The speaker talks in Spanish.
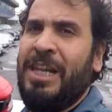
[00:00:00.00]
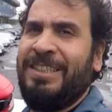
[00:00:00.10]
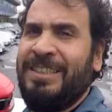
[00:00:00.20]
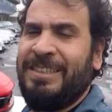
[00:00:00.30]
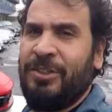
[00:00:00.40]

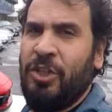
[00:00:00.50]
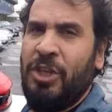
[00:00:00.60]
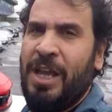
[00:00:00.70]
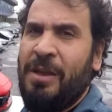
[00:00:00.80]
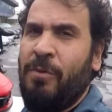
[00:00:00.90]
las
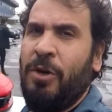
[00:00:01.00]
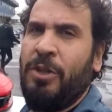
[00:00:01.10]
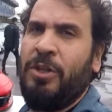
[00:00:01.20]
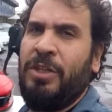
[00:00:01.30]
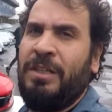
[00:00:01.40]
sensaciones a
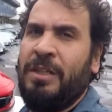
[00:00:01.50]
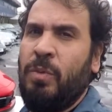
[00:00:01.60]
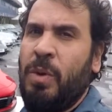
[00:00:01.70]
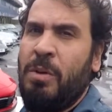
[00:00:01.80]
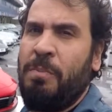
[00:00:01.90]
bordo de este
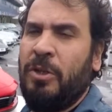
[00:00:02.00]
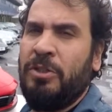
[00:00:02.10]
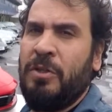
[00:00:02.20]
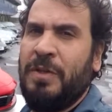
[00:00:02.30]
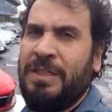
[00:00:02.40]
nuevo
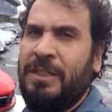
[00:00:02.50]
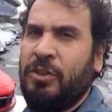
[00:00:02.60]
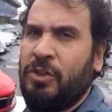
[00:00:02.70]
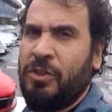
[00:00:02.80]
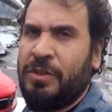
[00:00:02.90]
Porsche
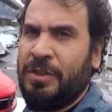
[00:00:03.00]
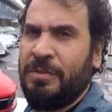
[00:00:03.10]
911.